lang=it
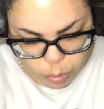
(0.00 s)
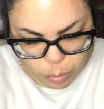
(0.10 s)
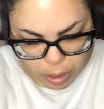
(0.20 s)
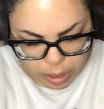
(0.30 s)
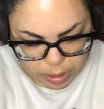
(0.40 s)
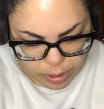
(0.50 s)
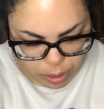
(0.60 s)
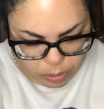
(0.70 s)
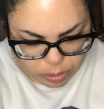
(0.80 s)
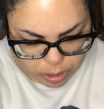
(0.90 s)

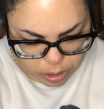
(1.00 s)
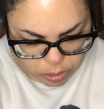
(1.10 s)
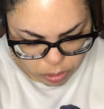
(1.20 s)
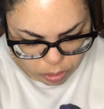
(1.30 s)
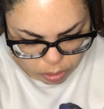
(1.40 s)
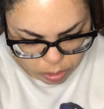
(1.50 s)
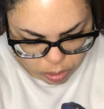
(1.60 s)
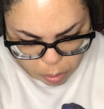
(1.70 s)
un'altra lo stesso